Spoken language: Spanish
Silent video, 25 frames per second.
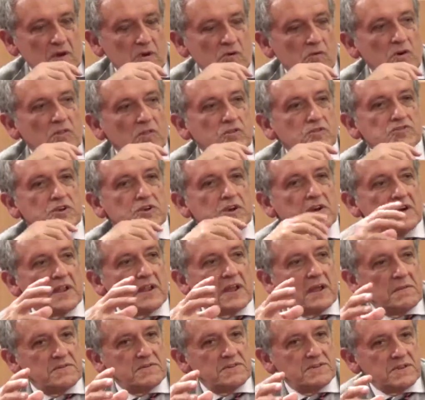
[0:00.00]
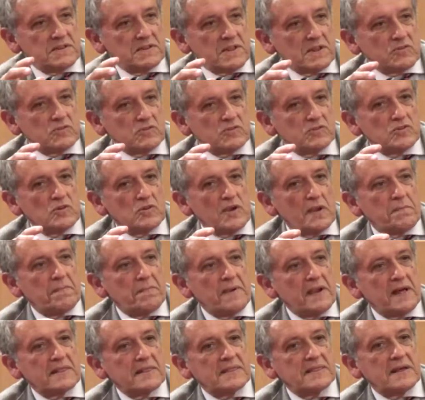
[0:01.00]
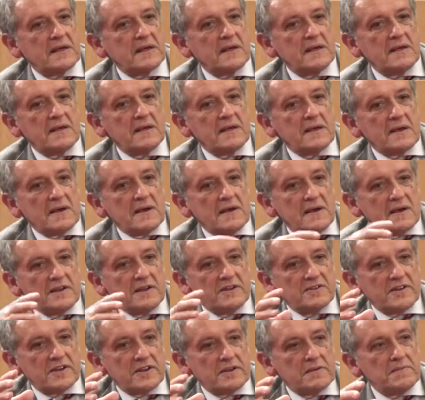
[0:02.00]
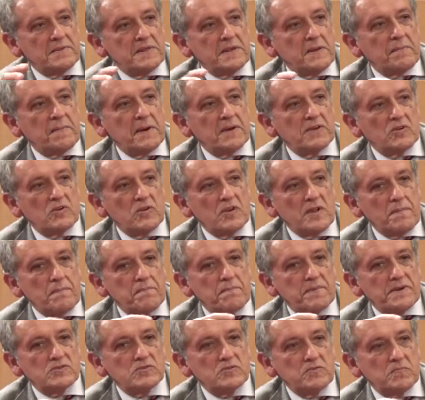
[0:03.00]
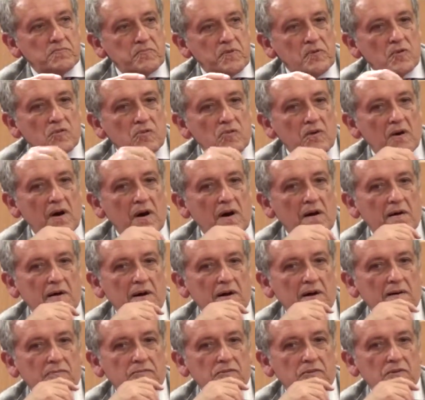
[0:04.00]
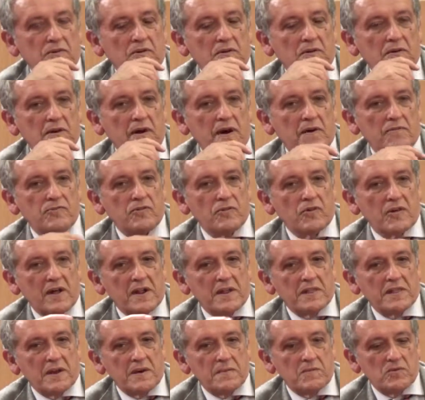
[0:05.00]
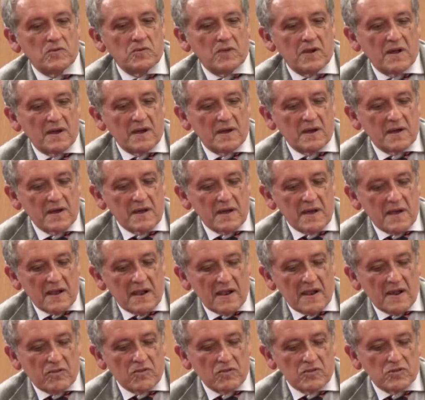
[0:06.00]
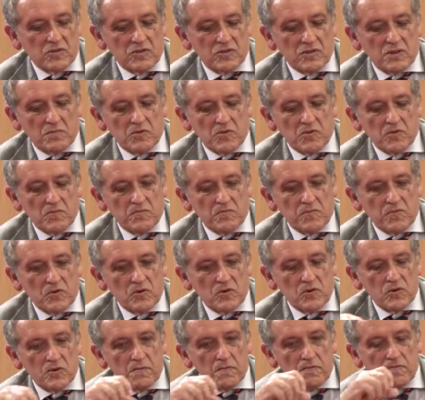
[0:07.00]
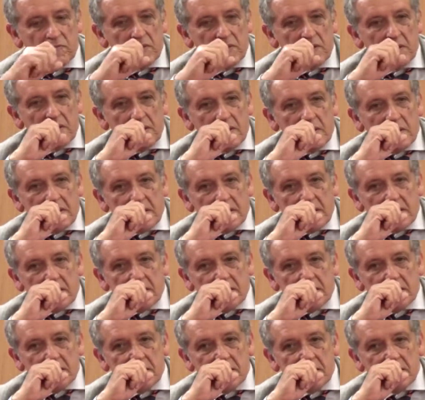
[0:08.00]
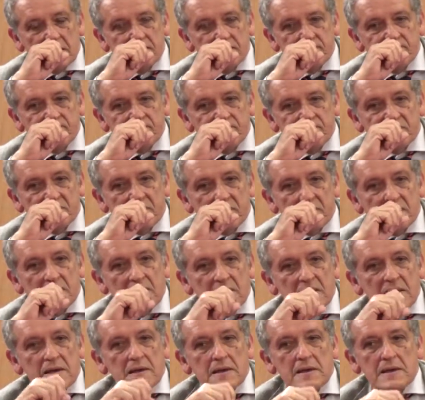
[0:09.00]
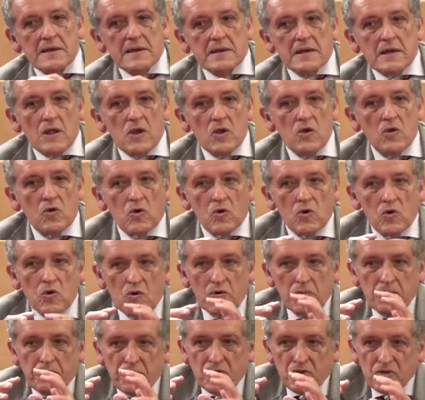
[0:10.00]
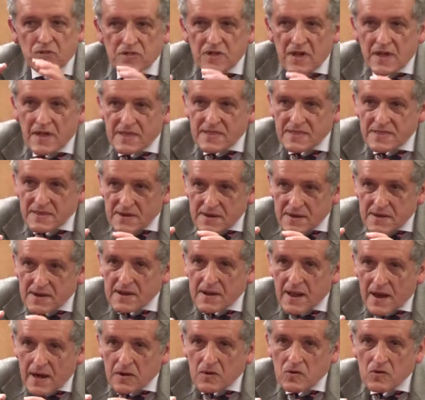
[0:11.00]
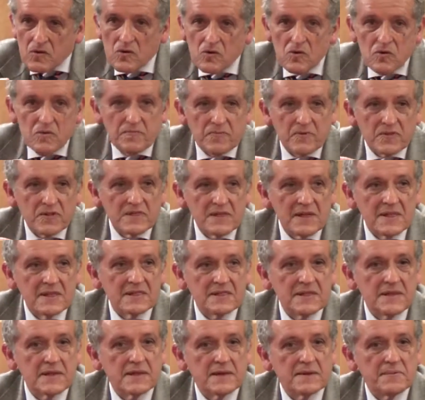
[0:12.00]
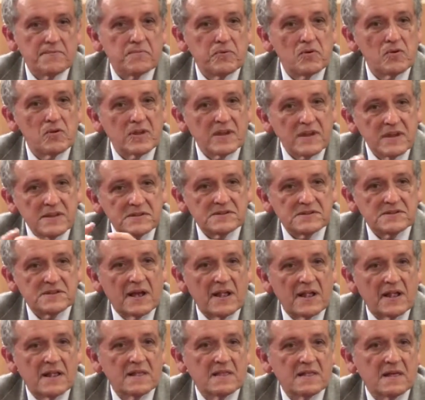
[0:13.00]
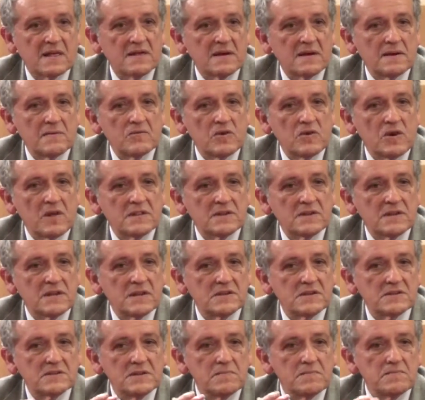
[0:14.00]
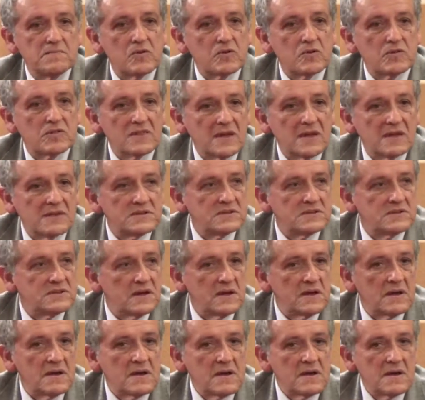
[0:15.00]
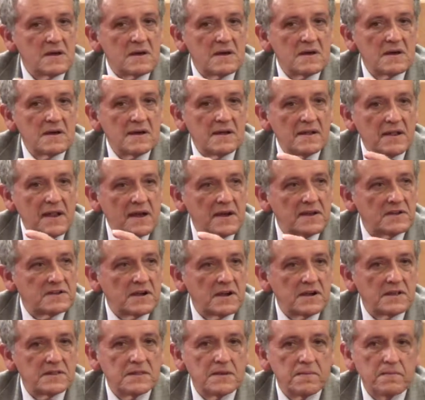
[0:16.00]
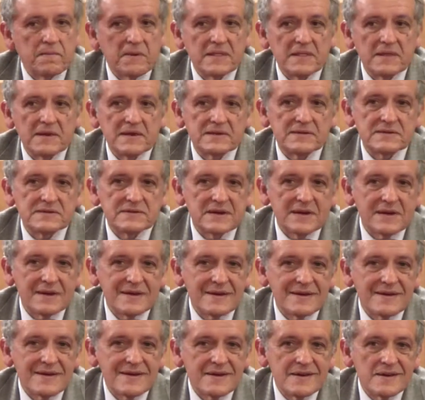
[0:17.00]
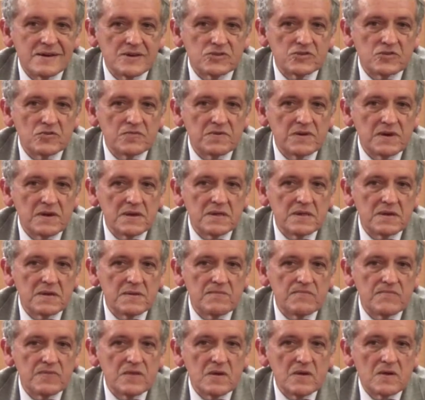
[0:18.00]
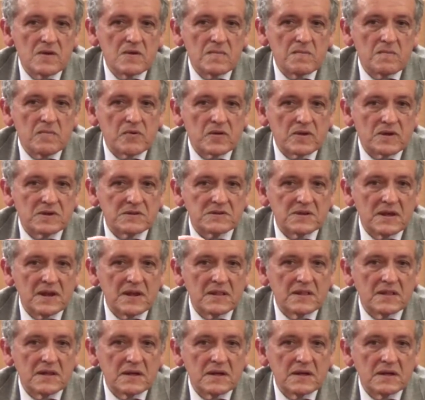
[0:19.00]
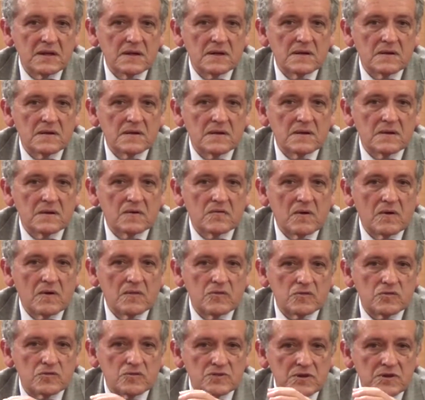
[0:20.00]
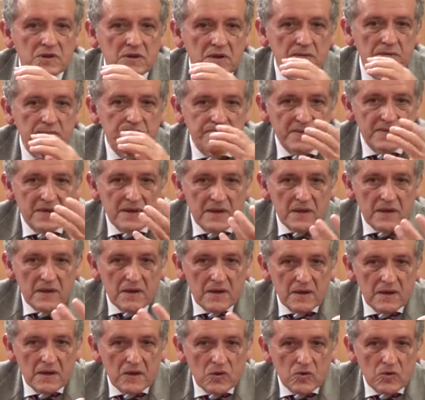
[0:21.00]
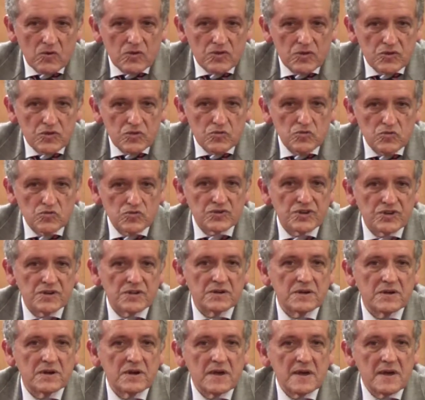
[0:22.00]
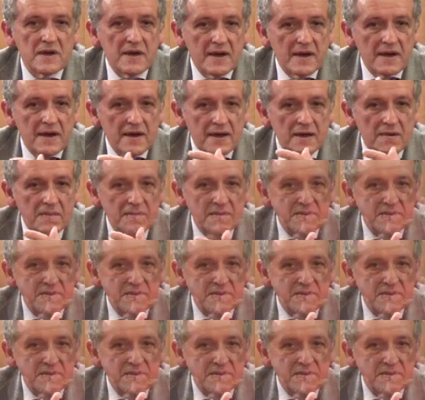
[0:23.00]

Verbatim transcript: Cuando se crea el Virreinato del Río de la Plata, el régimen español empieza un poco a, aflojar, digamos, la, cuestión del monopolio. Eh, cuando se dé el reglamento libre comercio. lo importante, Claro, lo importante es por qué Salta, digamos, adquiere esa importancia en la guerra de la independencia. Eso viene porque Salta, eh, cuando se eh, constituye el